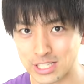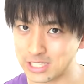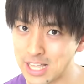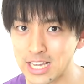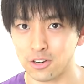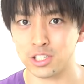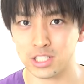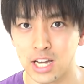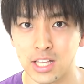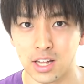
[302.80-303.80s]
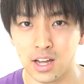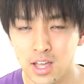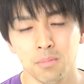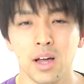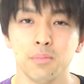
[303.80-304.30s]
かしないかの違いだから。
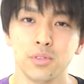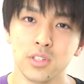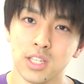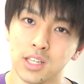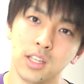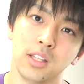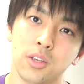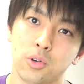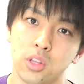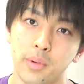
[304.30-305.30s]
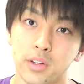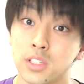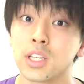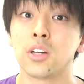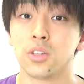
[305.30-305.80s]
まあ分析っていう言葉を
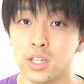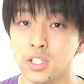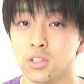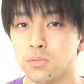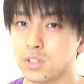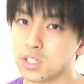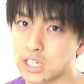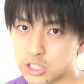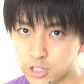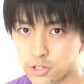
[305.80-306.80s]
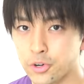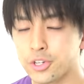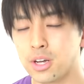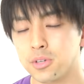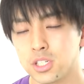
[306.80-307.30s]
使うとね、ちょっと難しく聞こえ
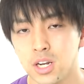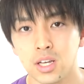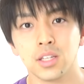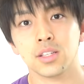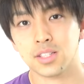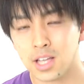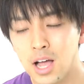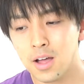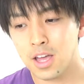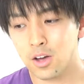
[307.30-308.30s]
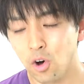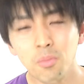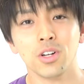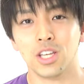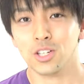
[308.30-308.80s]
るかもしれないんですが、
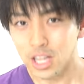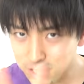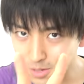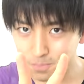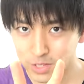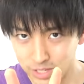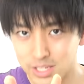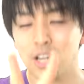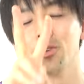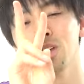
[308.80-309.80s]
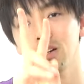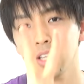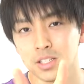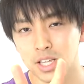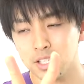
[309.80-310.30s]
主に2つにやることは
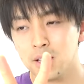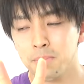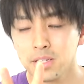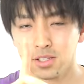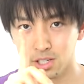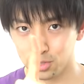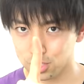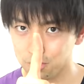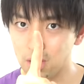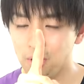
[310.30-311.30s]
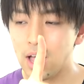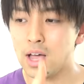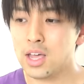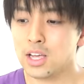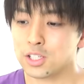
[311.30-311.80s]
2つです。まず1つ目
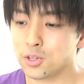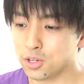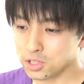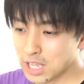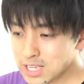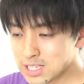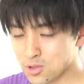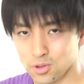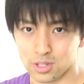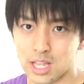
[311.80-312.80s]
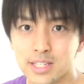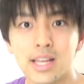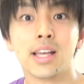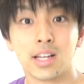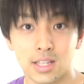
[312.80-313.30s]
は、そのテストの出
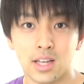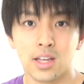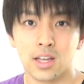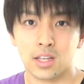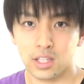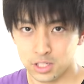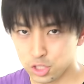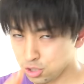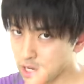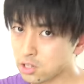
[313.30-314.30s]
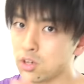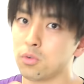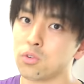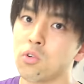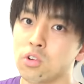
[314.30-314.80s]
され方。中学校
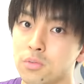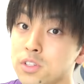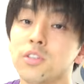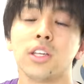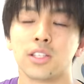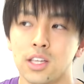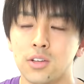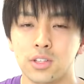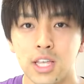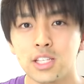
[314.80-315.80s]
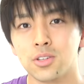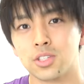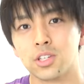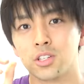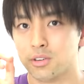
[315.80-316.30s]
も高校もそうですけどテストを
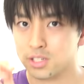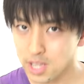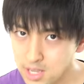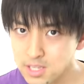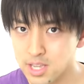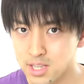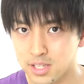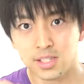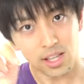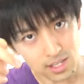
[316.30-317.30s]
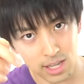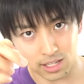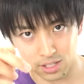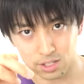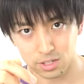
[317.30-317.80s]
作るのは先生です先生
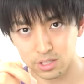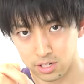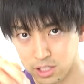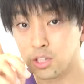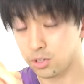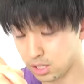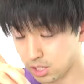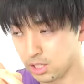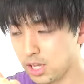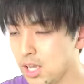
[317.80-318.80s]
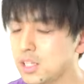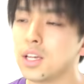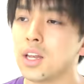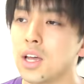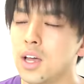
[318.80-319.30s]
が作ってる基本的にだ
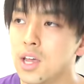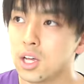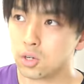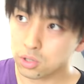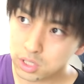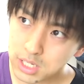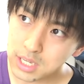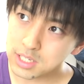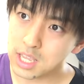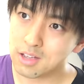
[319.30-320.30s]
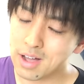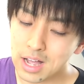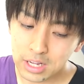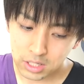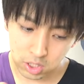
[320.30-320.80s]
からこの先生
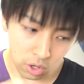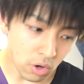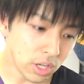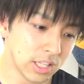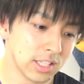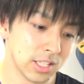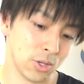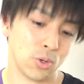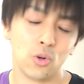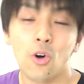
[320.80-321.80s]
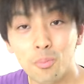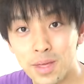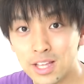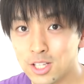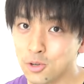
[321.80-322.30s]
はどういったところを
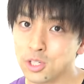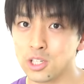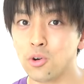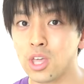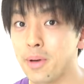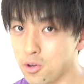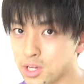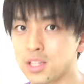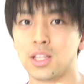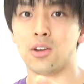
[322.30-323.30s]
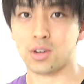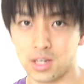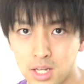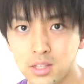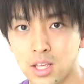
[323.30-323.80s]
勉強しておけばよかったのか
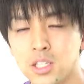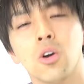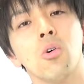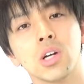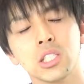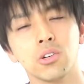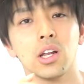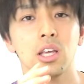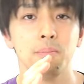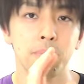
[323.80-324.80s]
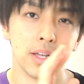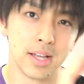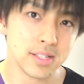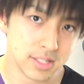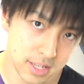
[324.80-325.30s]
なって教科書からいっぱい
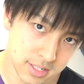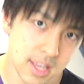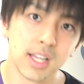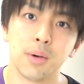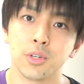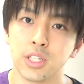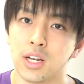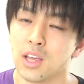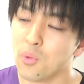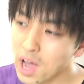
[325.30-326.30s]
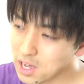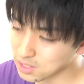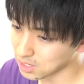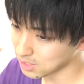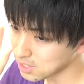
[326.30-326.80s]
出す先生かもしれない
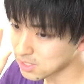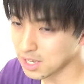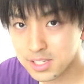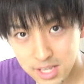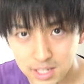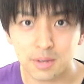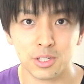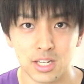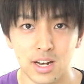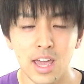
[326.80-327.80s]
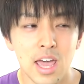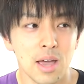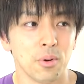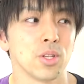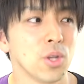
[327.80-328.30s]
ワークから出す先生かもしれない
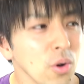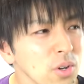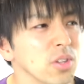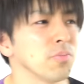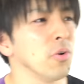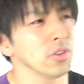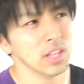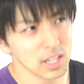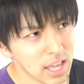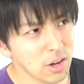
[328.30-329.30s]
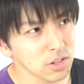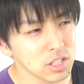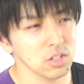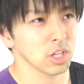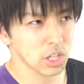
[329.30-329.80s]
もうどこの問題だよっ
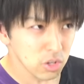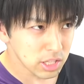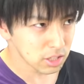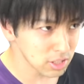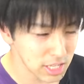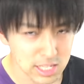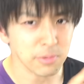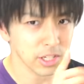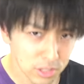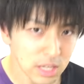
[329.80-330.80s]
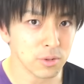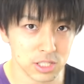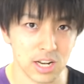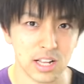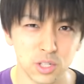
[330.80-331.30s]
ていうのを拾ってくる先生もいるかも
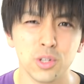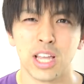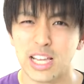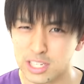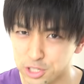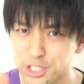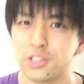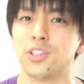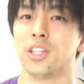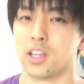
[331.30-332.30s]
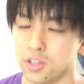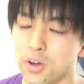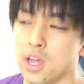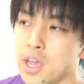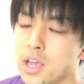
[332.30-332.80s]
しれないそういうの対策しにくいんだけ
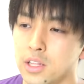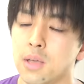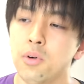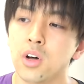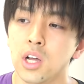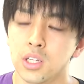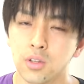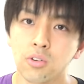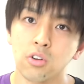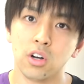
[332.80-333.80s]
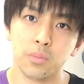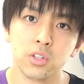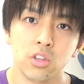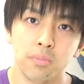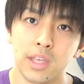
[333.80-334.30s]
どでもどこを
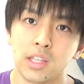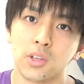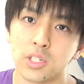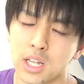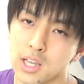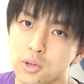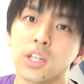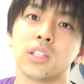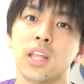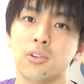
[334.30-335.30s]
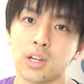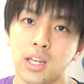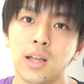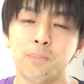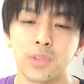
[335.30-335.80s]
もっと勉強したらよかったのか
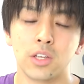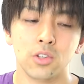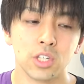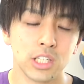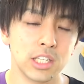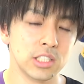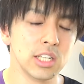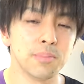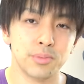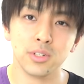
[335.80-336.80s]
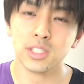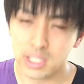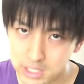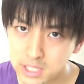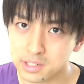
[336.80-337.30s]
なっていうのをきっちり分
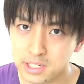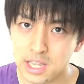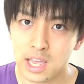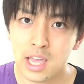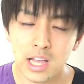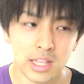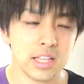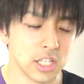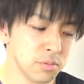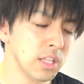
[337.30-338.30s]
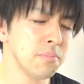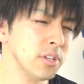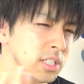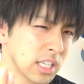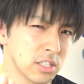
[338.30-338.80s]
析してくださいで自分で
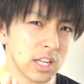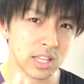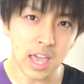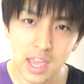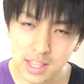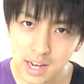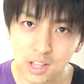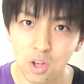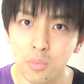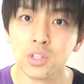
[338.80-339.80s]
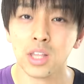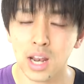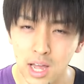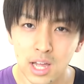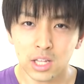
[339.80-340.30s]
分析するのは大変だなと思った
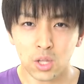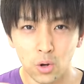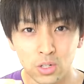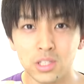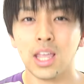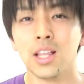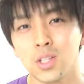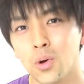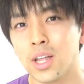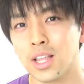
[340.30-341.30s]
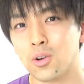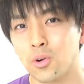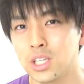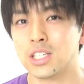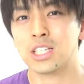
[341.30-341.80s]
ら得点取れた
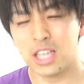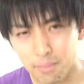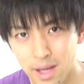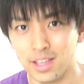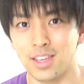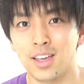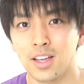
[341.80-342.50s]
子に聞けばいい